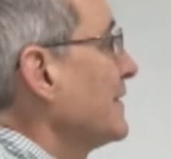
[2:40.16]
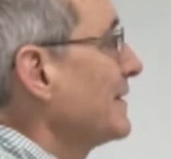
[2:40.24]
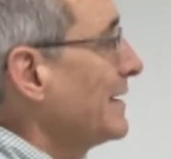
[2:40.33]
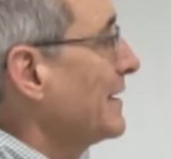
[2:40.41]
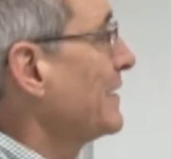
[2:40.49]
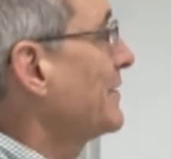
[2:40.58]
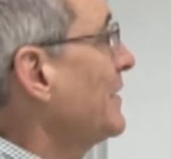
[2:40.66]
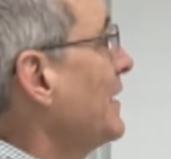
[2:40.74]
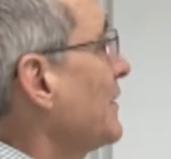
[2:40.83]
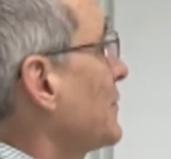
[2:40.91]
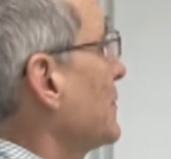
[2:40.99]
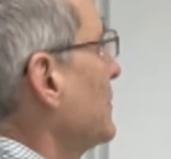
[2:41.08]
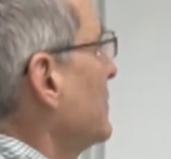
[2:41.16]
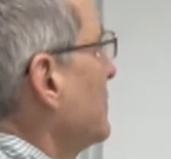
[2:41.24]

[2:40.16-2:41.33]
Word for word: de decir eso,